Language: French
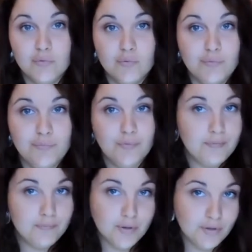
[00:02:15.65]
ou peu
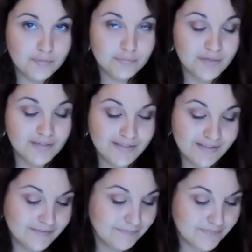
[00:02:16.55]
importe,
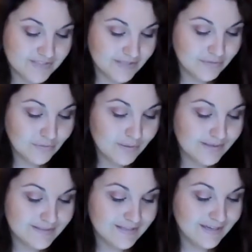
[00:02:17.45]
mais
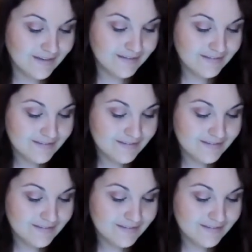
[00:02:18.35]
j'adorerais ça.